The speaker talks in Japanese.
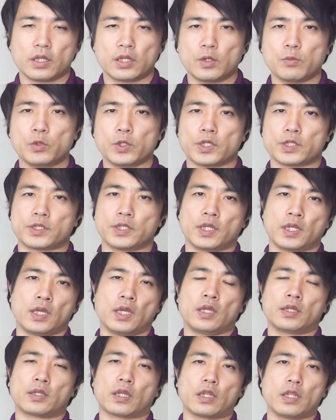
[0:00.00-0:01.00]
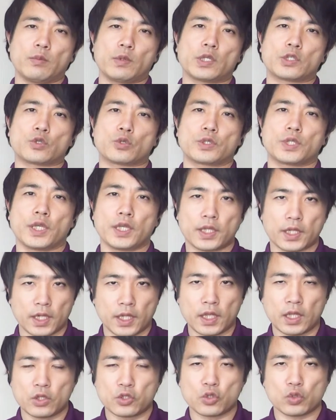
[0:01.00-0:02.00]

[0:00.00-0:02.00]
でもですね例えば女性でね